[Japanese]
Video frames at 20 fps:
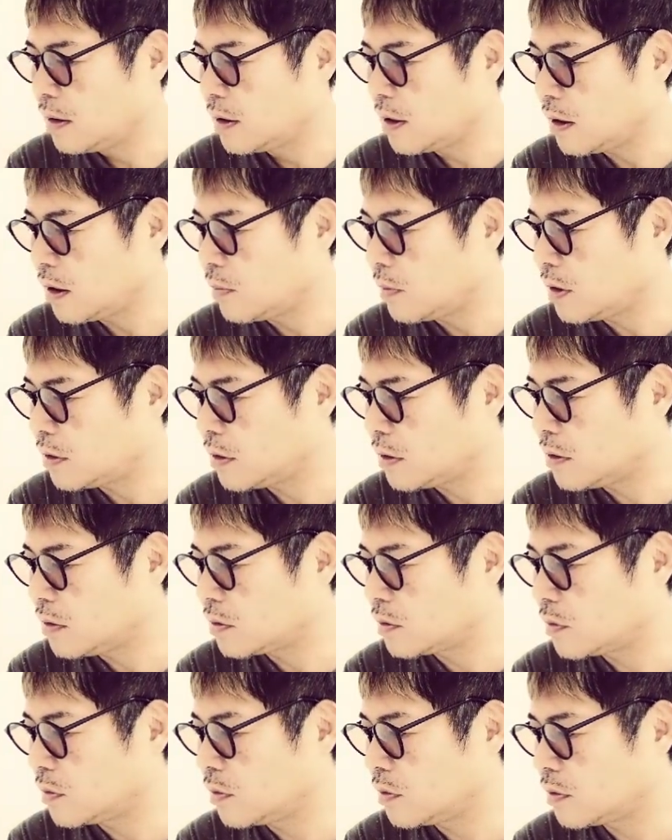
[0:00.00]
だがまさ
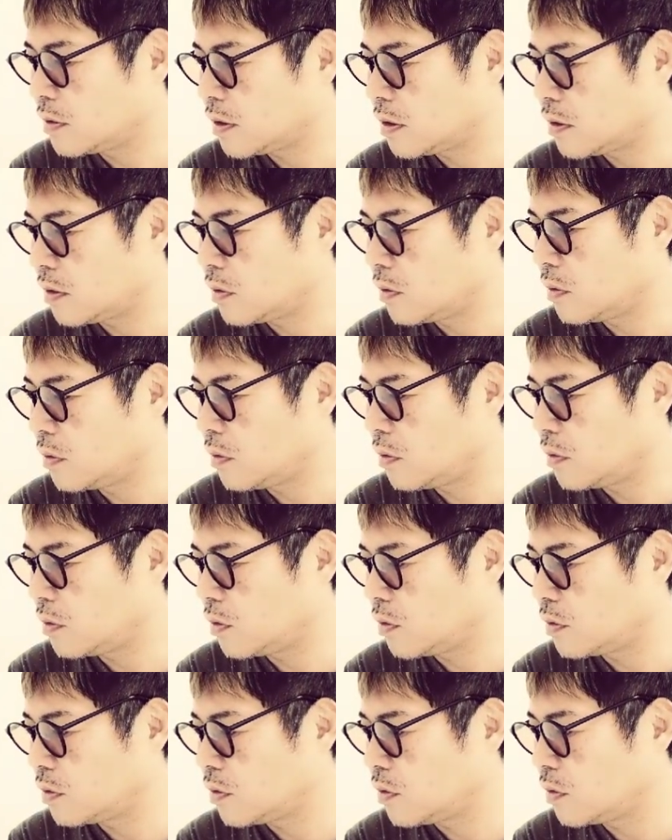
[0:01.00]
にその佐藤
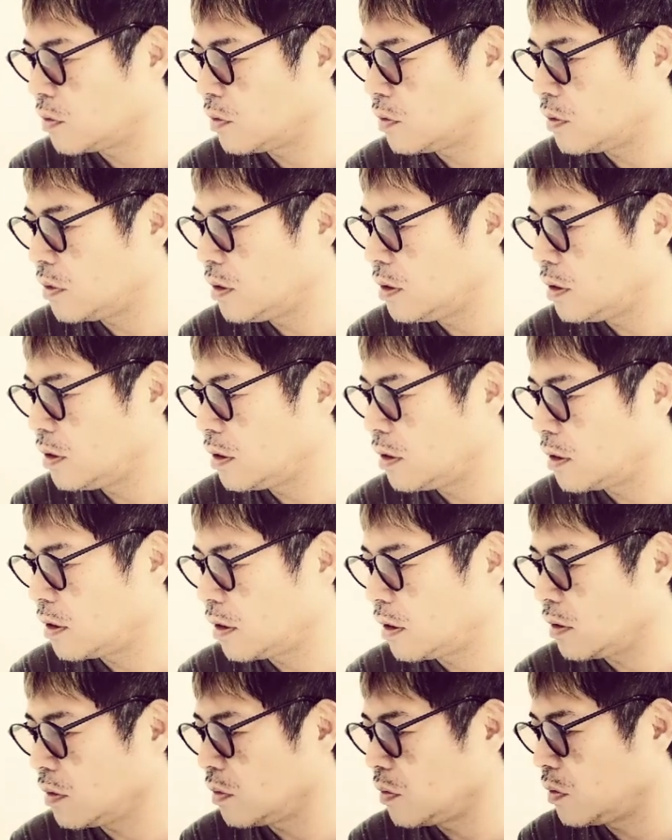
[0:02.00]
独特の人間
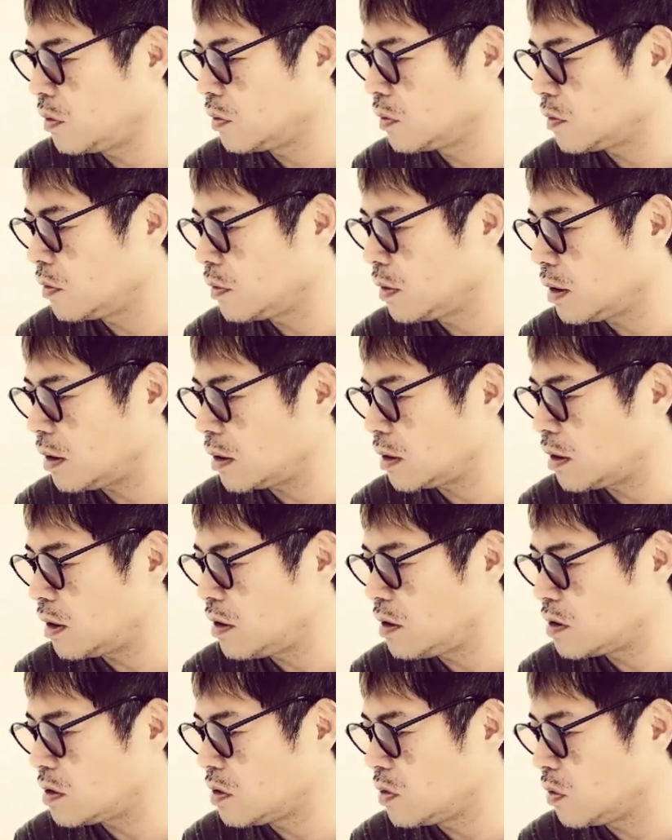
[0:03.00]
的な構造が
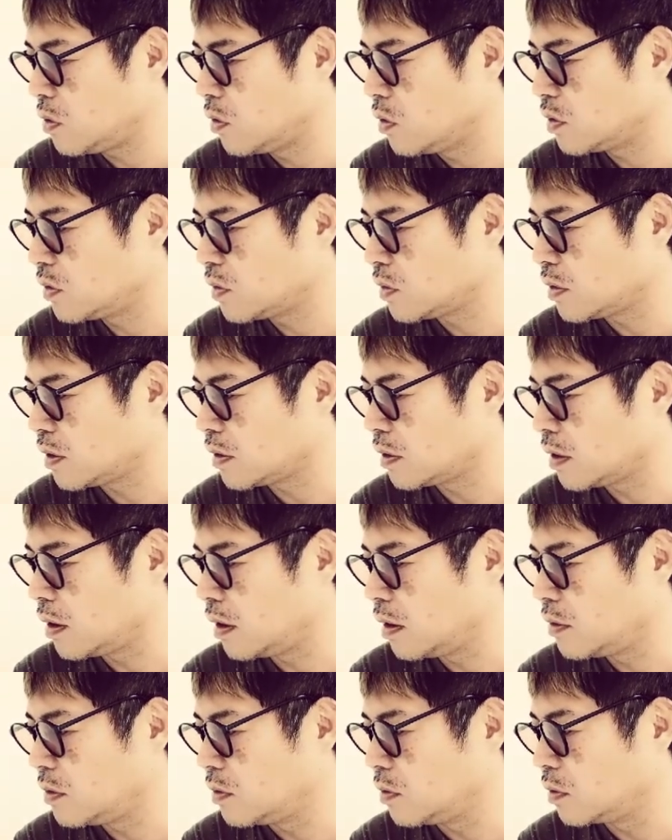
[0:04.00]
謙信を彷彿さ
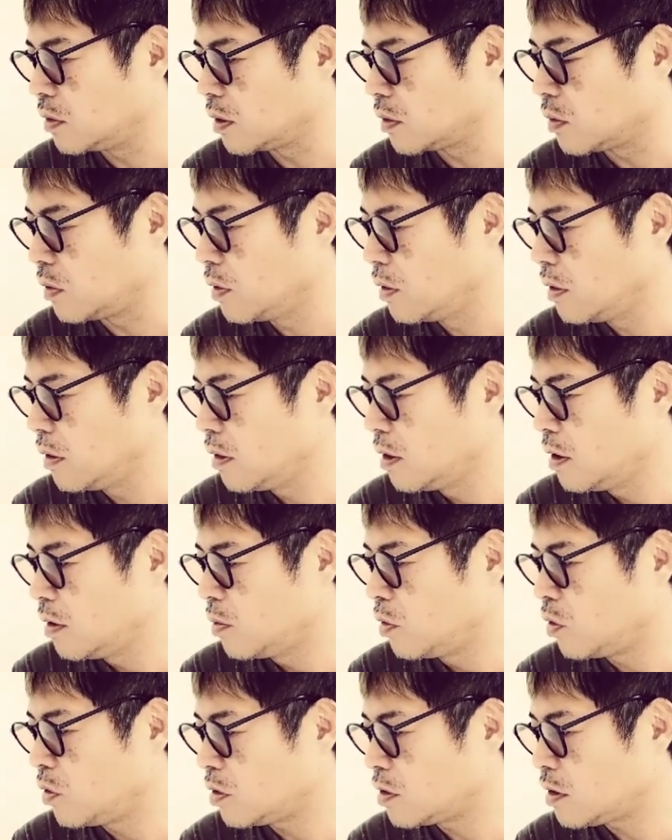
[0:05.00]
せるのだと
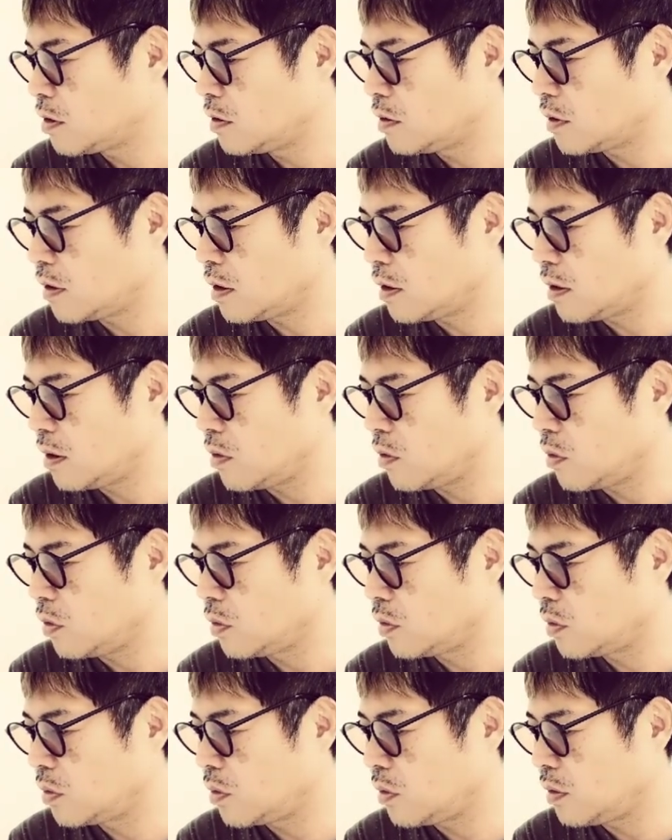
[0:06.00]
物静かでおっ
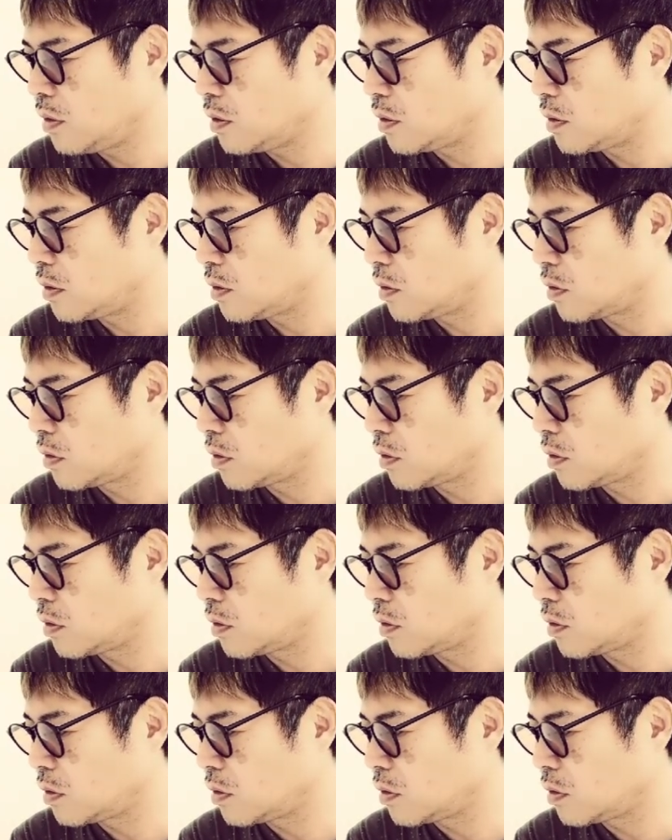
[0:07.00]
とり